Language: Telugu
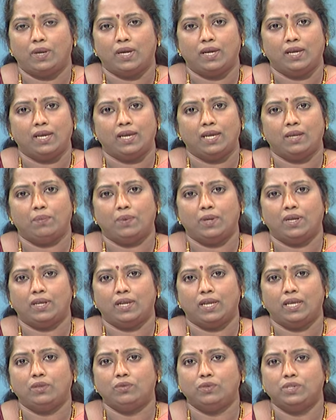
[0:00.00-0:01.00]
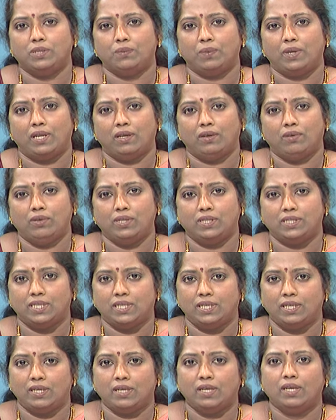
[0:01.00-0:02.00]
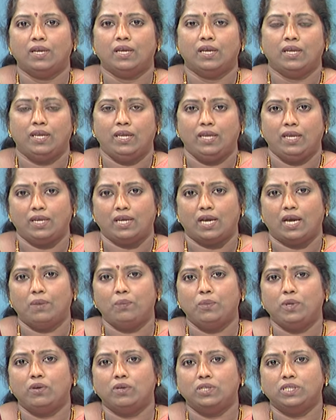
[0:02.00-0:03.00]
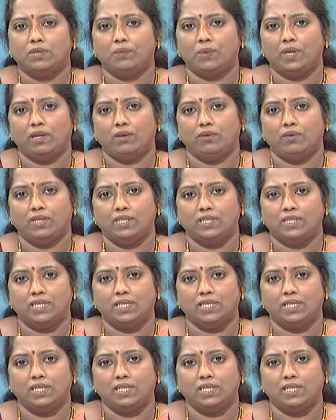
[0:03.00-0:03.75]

భాగంగా ఏర్పడిన రైతు ఉద్యమాల గురించి ఈ కార్మికోద్యమాల గురించి